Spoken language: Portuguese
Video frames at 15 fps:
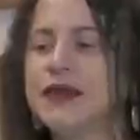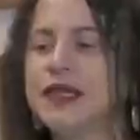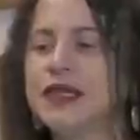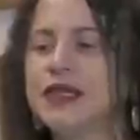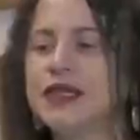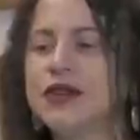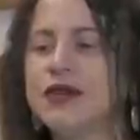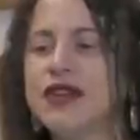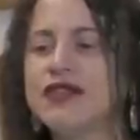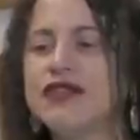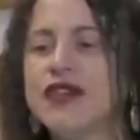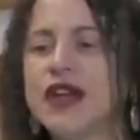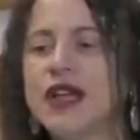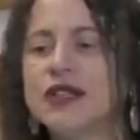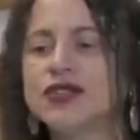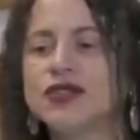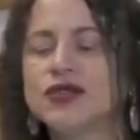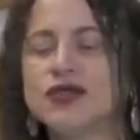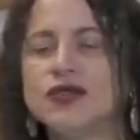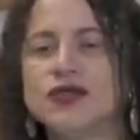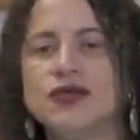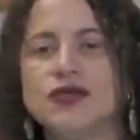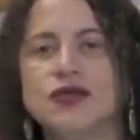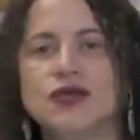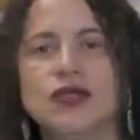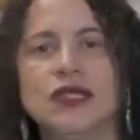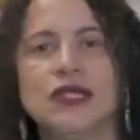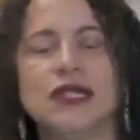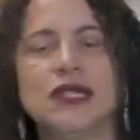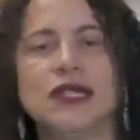e não é fácil
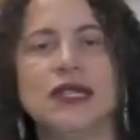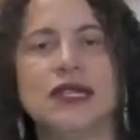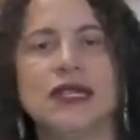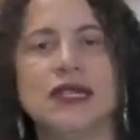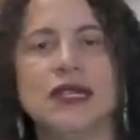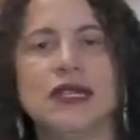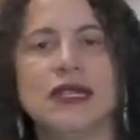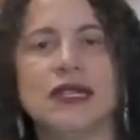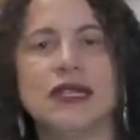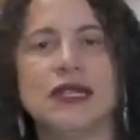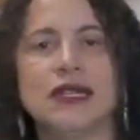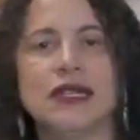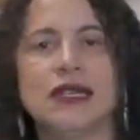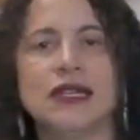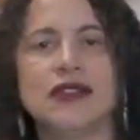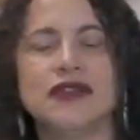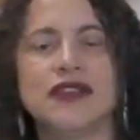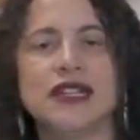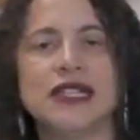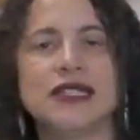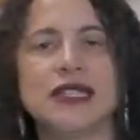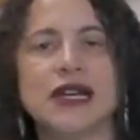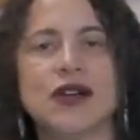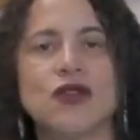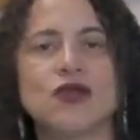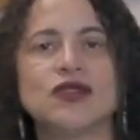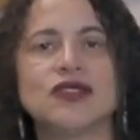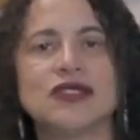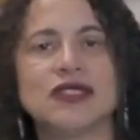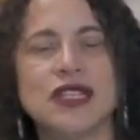é, enfrentar
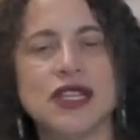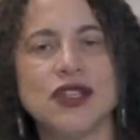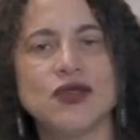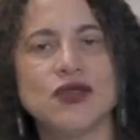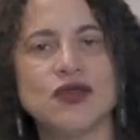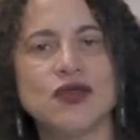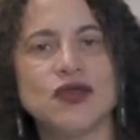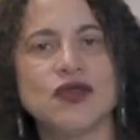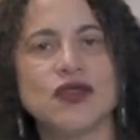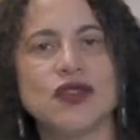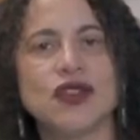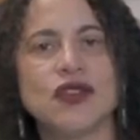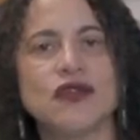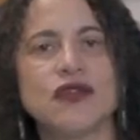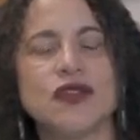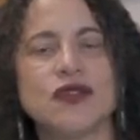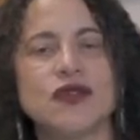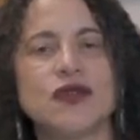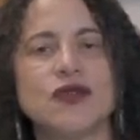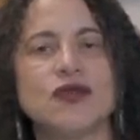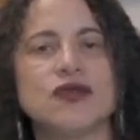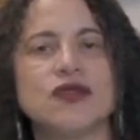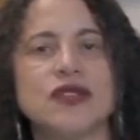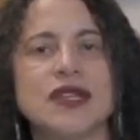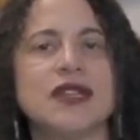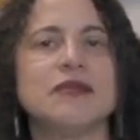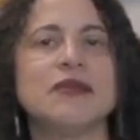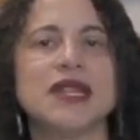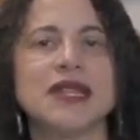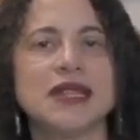conceitos que foram
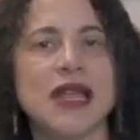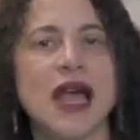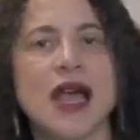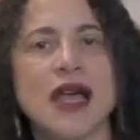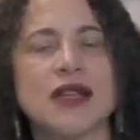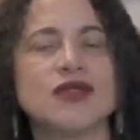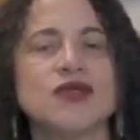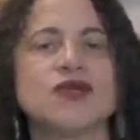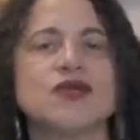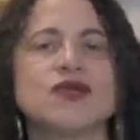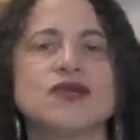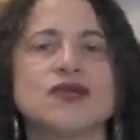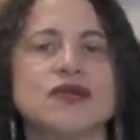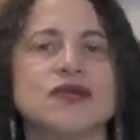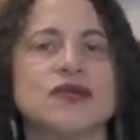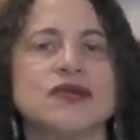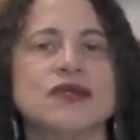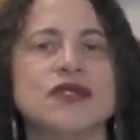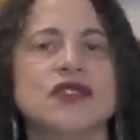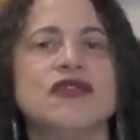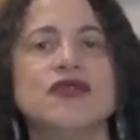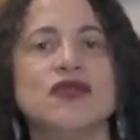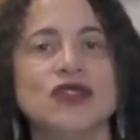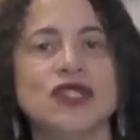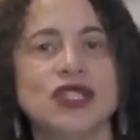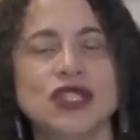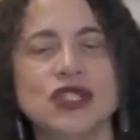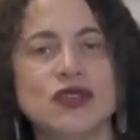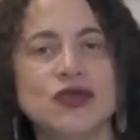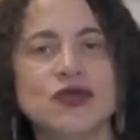sedimentados,
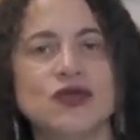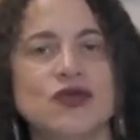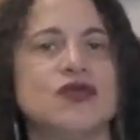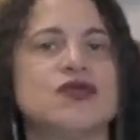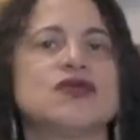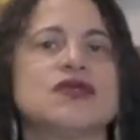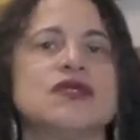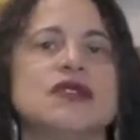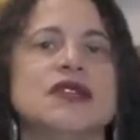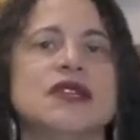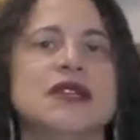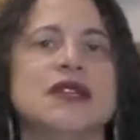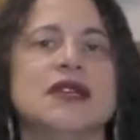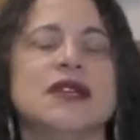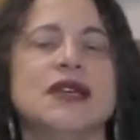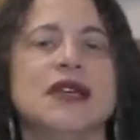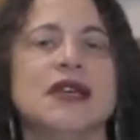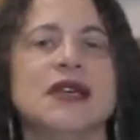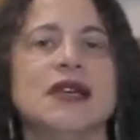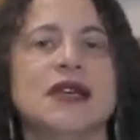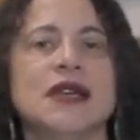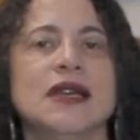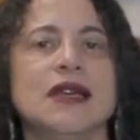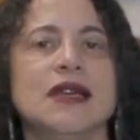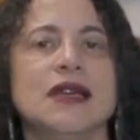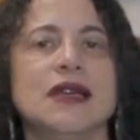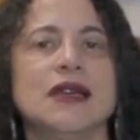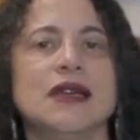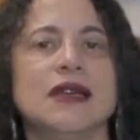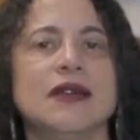difundidos
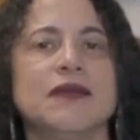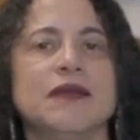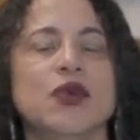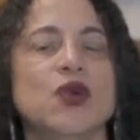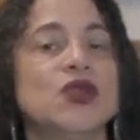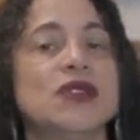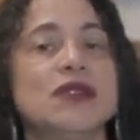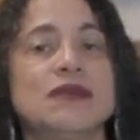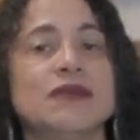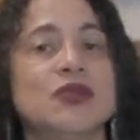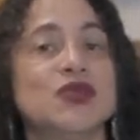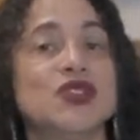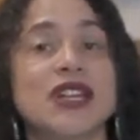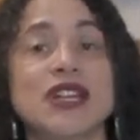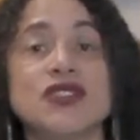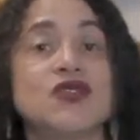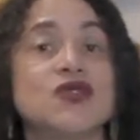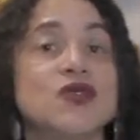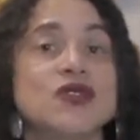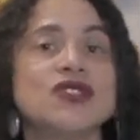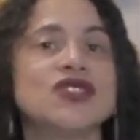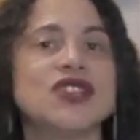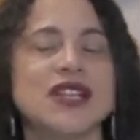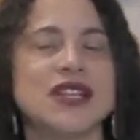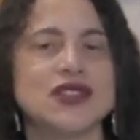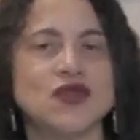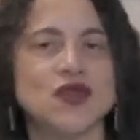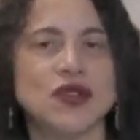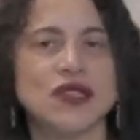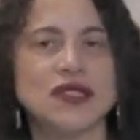é, por, por gerações e
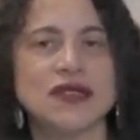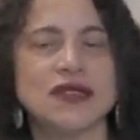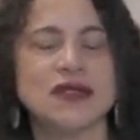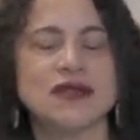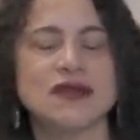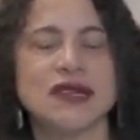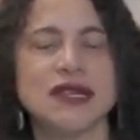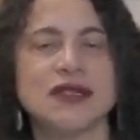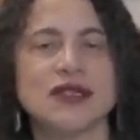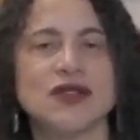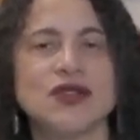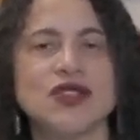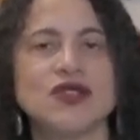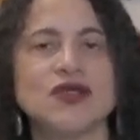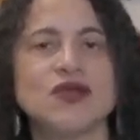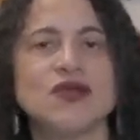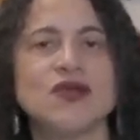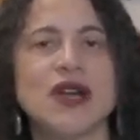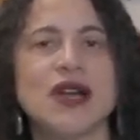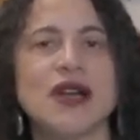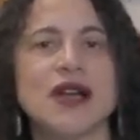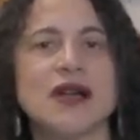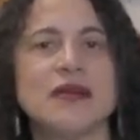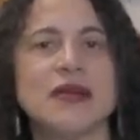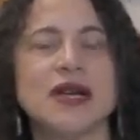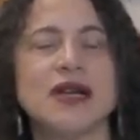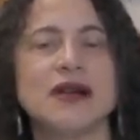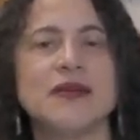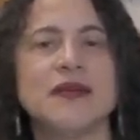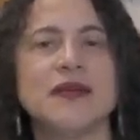gerações. Né? Então isso
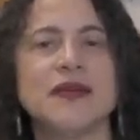acaba